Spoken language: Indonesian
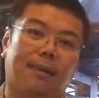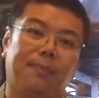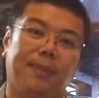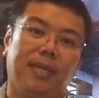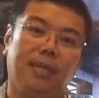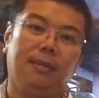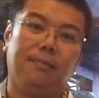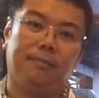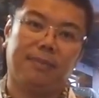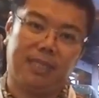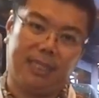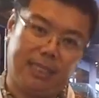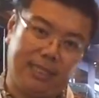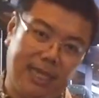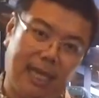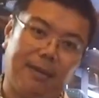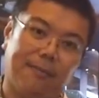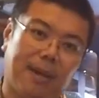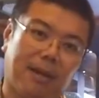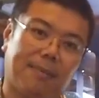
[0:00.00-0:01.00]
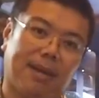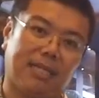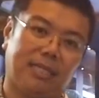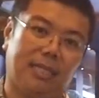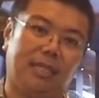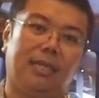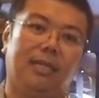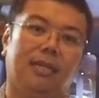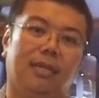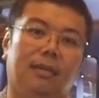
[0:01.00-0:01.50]
tapi mesinnya emang
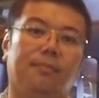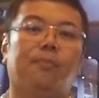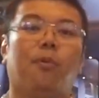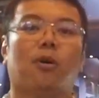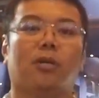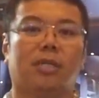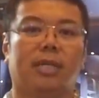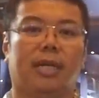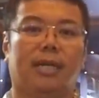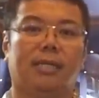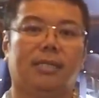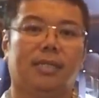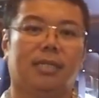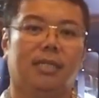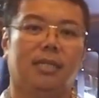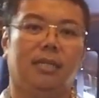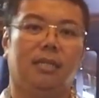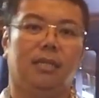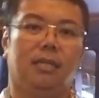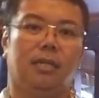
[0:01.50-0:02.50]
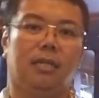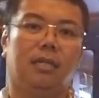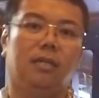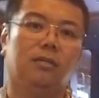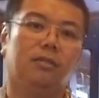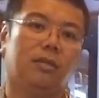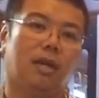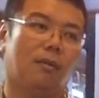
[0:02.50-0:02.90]
masih import ya. Jadi ini